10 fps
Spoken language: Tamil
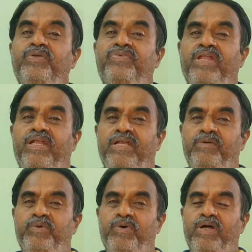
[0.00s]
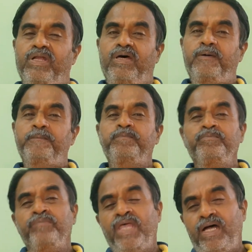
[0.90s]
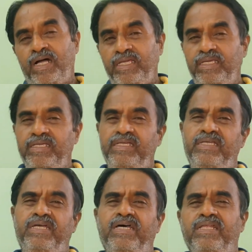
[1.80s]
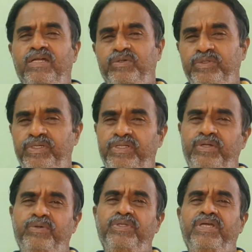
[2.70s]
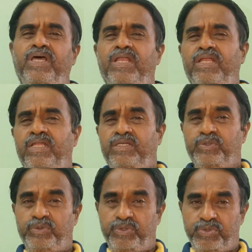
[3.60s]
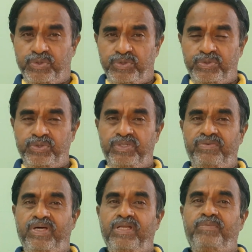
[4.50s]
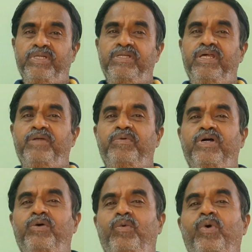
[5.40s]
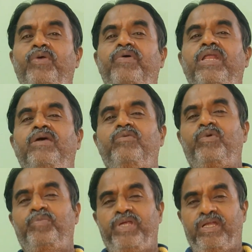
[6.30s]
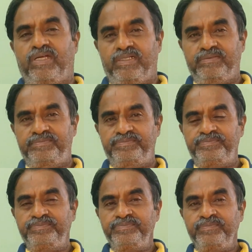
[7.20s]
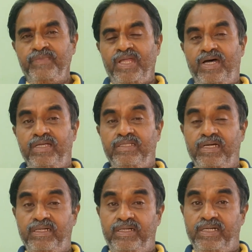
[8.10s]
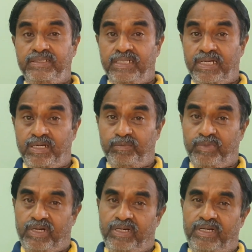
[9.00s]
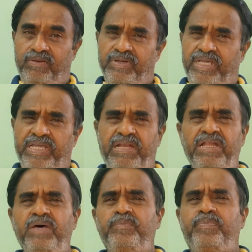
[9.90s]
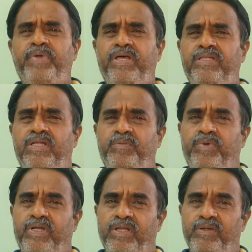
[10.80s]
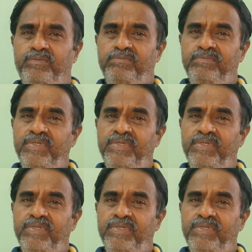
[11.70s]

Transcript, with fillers: ஒரு சிலர் என்ன பண்ணுவாங்கன்னா அங்கேயும் இங்கேயும் அதில் கொஞ்சம் இதில் கொஞ்சம் எல்லாம் சுற்றி சுற்றி சுற்றி வேலை பார்த்துட்டே இருப்பாங்க ஒரு வேலையும் உருப்படியாக இருக்காது அதுதான் கஜகர்ணம்ங்கிறாங்க அவங்க என்ன பிரயத்தனப்பட்டாலும்